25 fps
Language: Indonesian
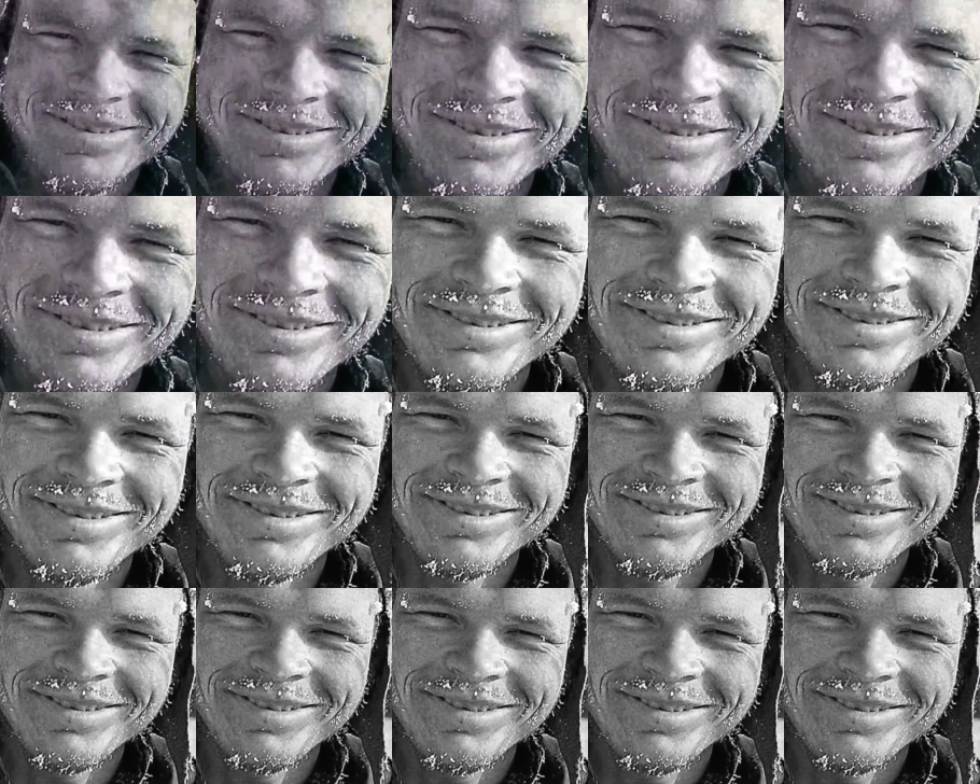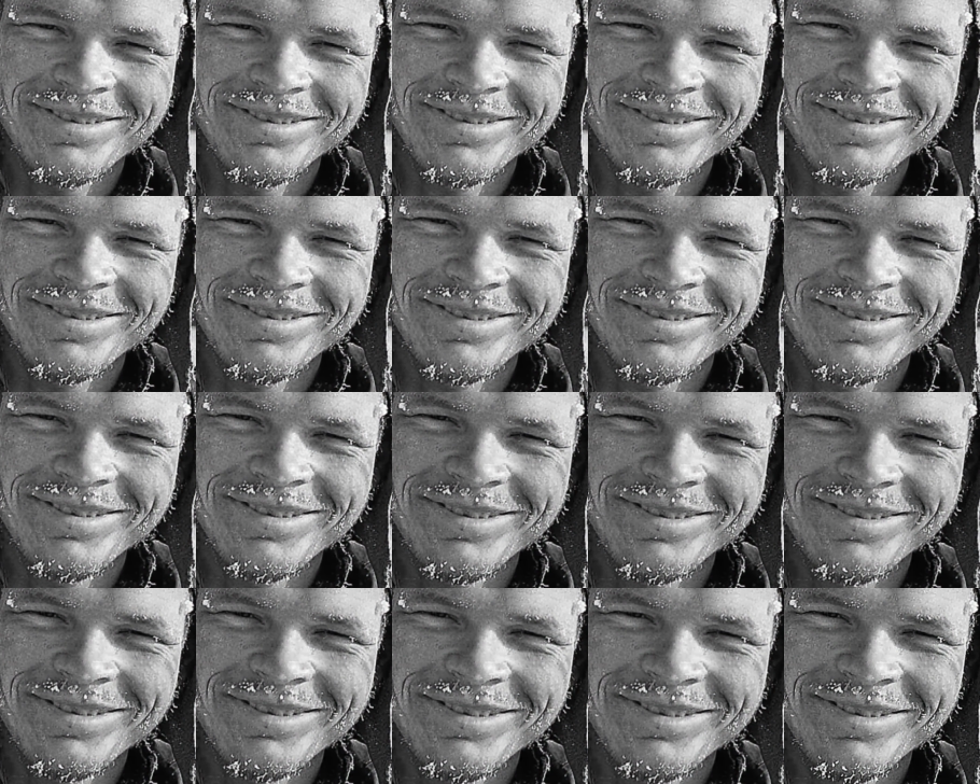Merujuk dari nama
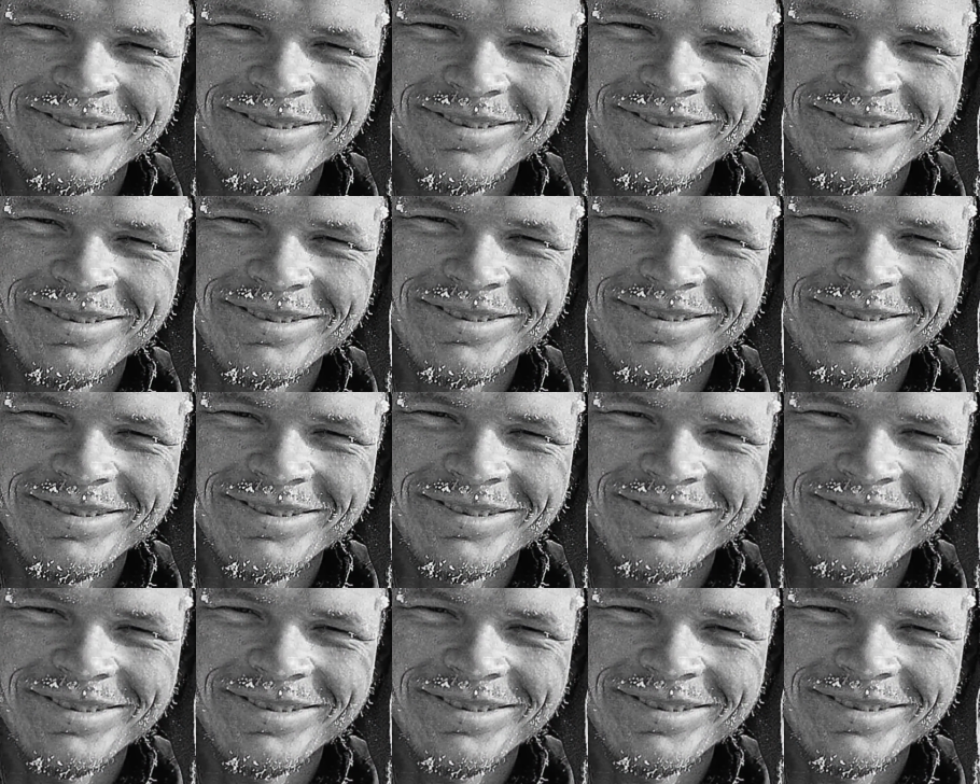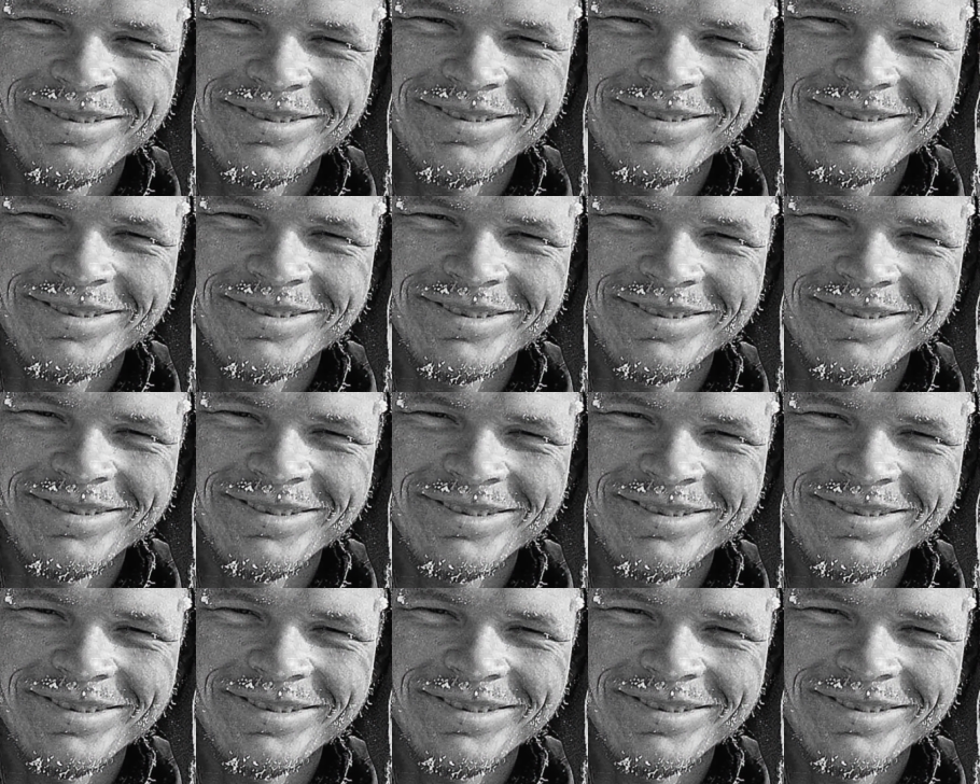pemimpin mereka tadi Igor
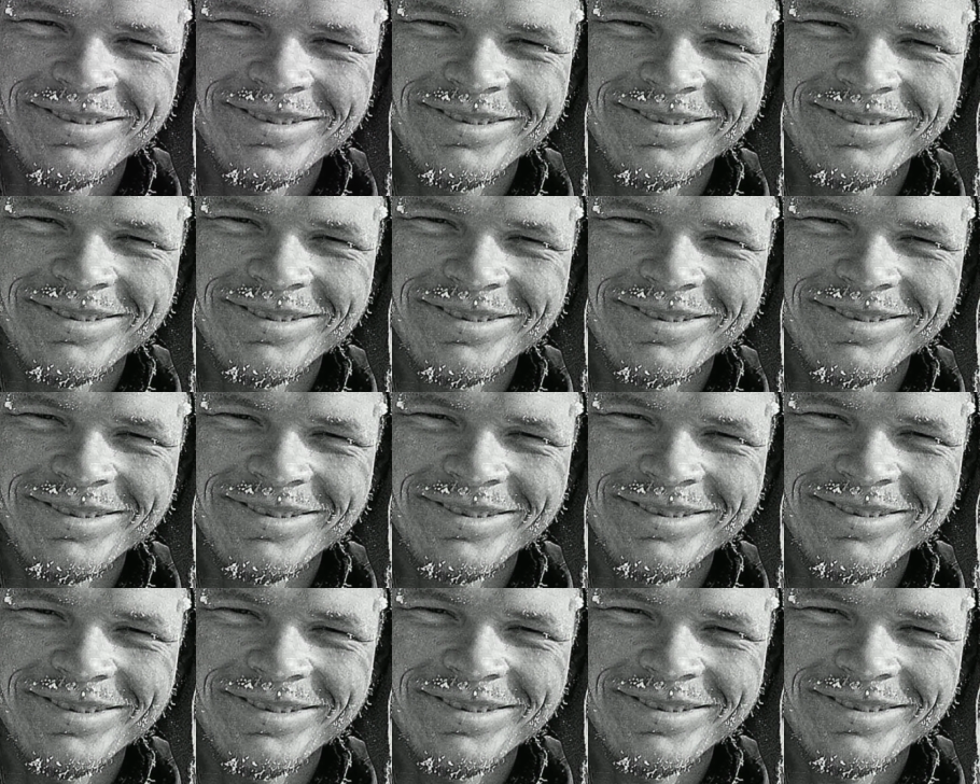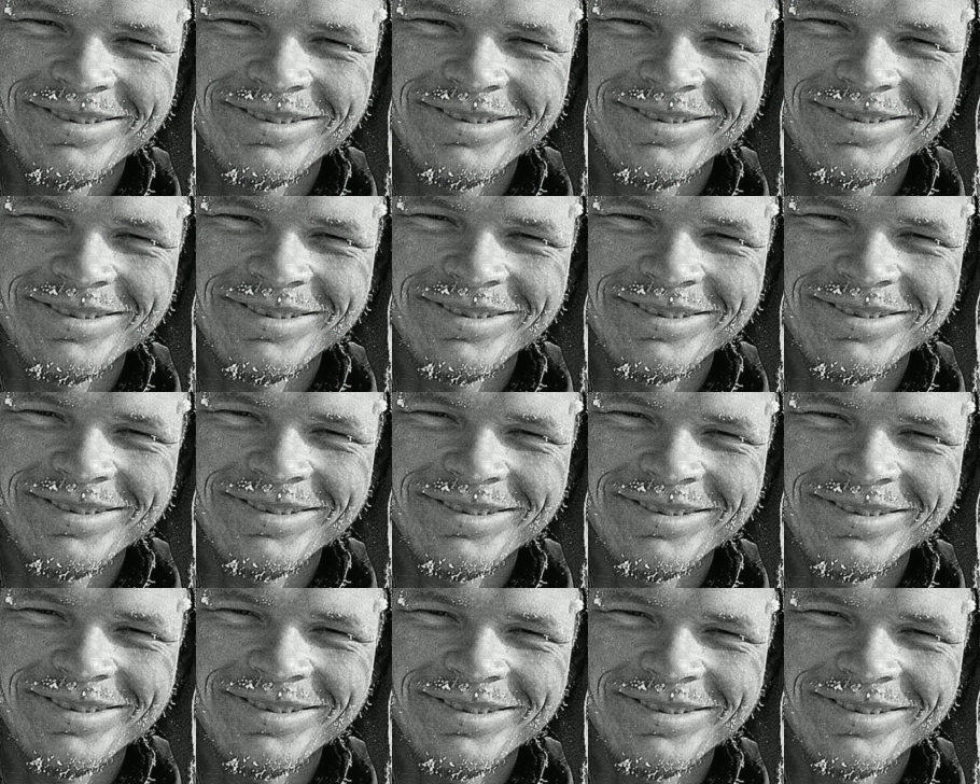Dyatlov.
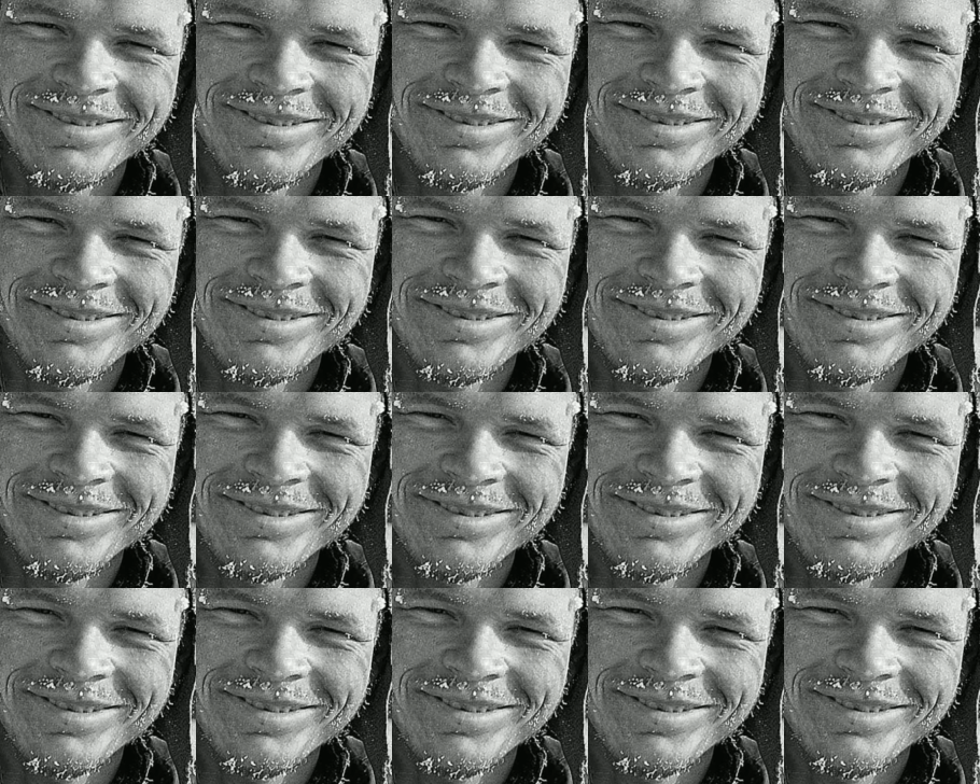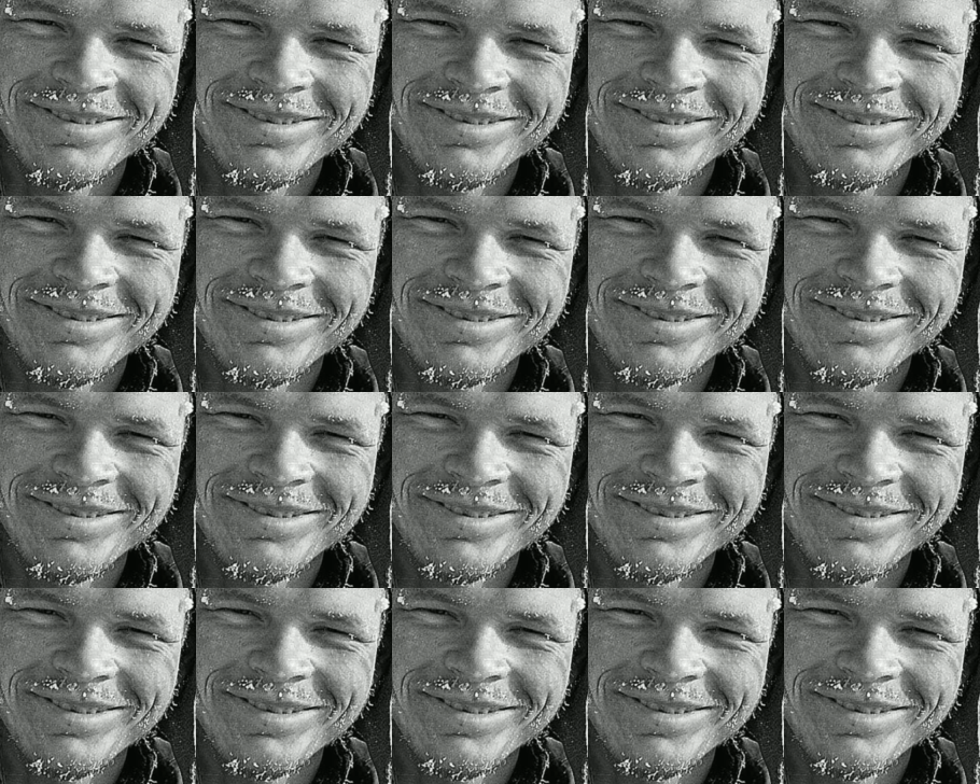Rencana mereka